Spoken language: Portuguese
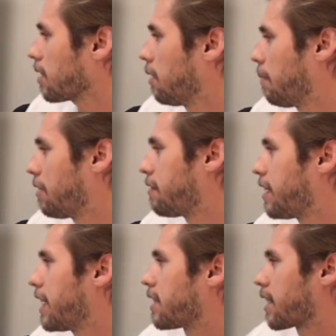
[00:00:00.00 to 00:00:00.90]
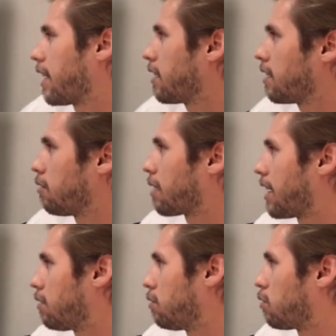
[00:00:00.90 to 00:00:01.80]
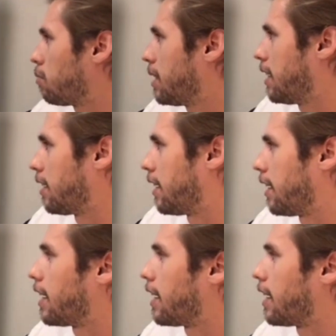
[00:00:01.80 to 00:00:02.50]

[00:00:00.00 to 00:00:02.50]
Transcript: Bem fera, esse cara é o canal do YouTube dele, né?